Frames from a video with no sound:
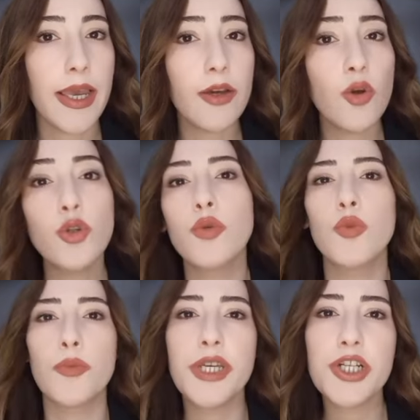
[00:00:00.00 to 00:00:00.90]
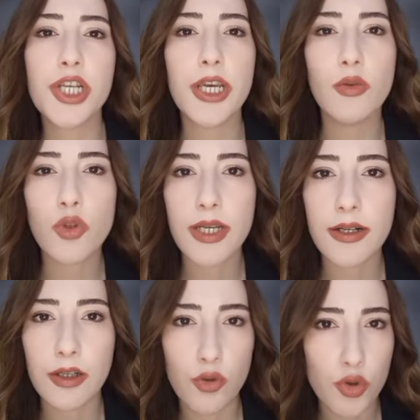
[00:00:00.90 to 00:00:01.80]
kaya görünümlü bir şeyin
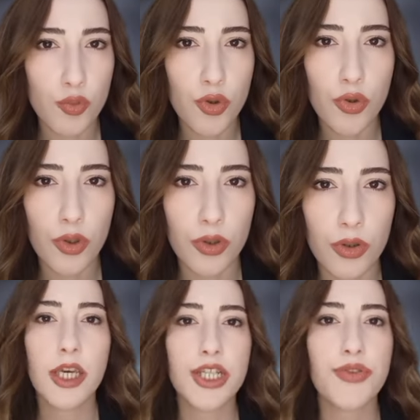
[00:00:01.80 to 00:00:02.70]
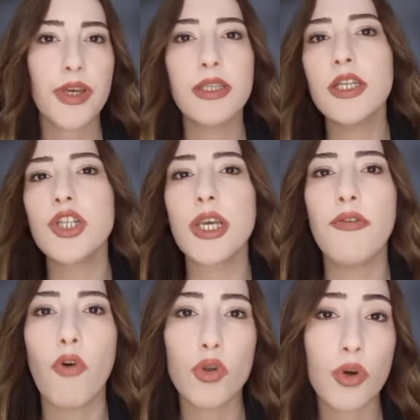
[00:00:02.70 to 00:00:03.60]
üzerine düşmüştü. Keşfettiği
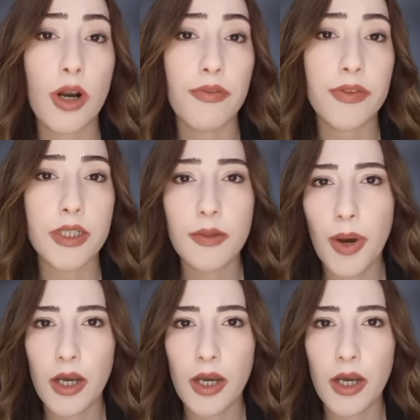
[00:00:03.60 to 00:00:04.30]
şeyin fotoğraflarını